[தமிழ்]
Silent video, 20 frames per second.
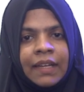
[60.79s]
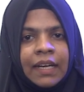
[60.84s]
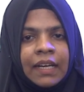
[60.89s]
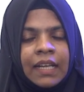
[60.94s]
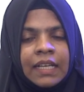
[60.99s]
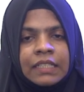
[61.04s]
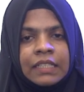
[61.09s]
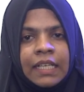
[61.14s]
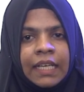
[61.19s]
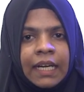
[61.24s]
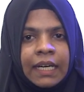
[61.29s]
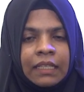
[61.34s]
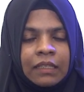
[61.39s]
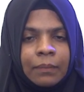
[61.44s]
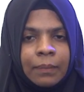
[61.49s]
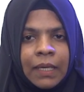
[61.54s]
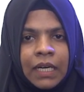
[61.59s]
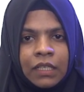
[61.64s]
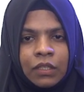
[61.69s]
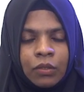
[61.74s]
வரலாற்றை
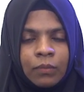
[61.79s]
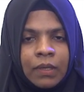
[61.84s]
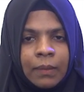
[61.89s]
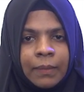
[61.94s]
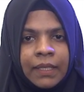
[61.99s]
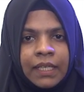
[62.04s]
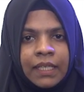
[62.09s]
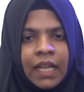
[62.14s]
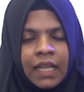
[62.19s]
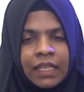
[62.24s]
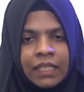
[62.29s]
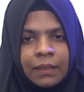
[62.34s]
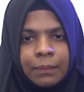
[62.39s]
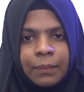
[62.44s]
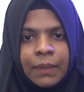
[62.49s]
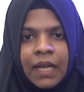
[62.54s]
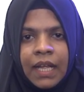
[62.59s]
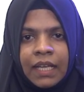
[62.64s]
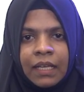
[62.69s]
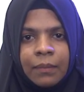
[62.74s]
எடுத்து பார்த்தோம் அப்படின்னா
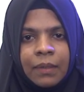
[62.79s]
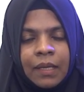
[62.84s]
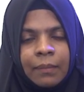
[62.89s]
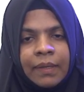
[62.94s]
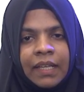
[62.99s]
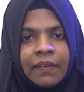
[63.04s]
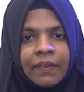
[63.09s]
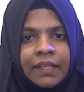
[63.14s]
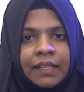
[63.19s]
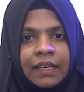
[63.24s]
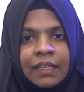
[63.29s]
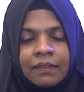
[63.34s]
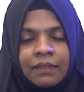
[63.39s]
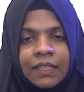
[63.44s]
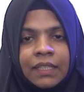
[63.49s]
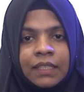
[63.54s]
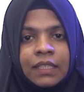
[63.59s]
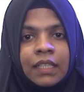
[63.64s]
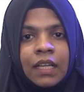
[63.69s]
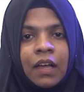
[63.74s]
இப்ராஹிம் நபி அவர்கள்
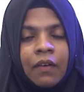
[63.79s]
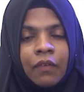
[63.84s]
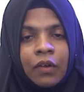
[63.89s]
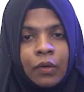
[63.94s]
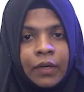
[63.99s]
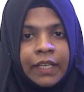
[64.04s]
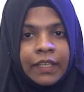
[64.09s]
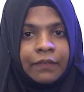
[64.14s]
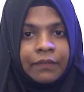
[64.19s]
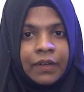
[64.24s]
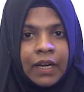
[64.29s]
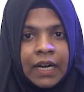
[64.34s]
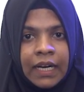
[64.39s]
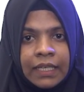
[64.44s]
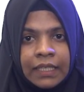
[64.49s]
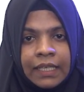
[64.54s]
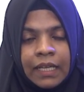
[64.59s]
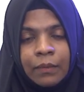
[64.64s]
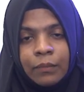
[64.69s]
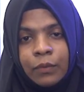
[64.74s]
வந்து அவங்களுடைய
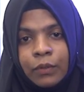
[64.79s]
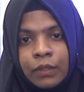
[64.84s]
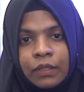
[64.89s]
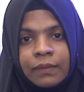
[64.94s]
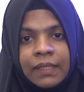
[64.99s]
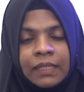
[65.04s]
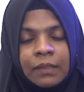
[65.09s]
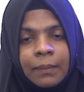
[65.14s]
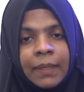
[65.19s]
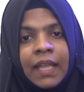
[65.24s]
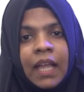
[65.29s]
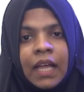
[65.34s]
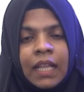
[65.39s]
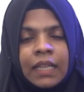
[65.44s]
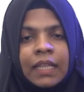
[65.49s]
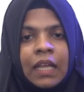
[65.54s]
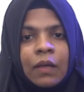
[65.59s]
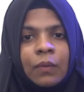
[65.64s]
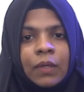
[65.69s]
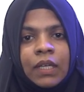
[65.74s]
வாழ்க்கை முழுவதுமே
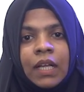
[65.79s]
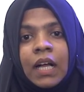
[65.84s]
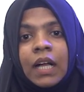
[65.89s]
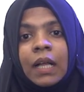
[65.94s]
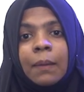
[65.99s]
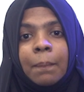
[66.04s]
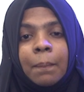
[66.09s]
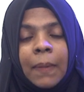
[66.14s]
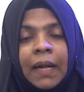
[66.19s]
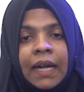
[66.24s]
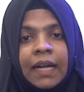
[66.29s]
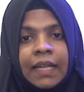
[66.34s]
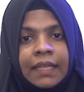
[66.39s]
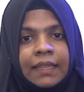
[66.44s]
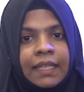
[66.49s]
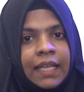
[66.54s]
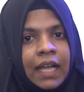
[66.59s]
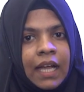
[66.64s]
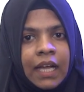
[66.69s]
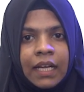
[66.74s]
அல்லாஹுக்காக பல
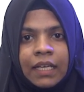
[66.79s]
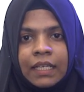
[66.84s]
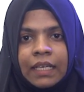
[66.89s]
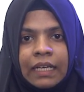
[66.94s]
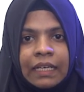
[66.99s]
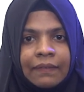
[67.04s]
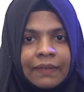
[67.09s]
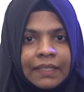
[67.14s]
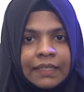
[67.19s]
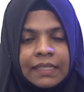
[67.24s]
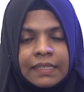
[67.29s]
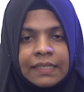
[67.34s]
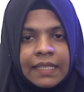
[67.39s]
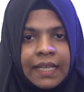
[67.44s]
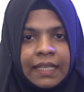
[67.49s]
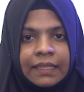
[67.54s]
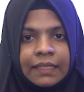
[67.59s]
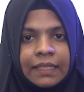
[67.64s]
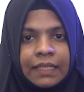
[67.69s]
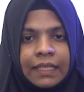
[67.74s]
தியாகங்களை வந்து
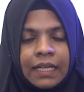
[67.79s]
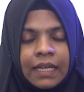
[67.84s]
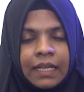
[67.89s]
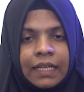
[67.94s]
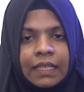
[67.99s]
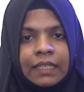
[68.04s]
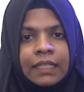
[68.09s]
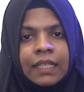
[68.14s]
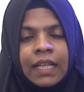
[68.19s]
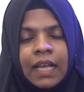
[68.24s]
செய்திருக்காங்க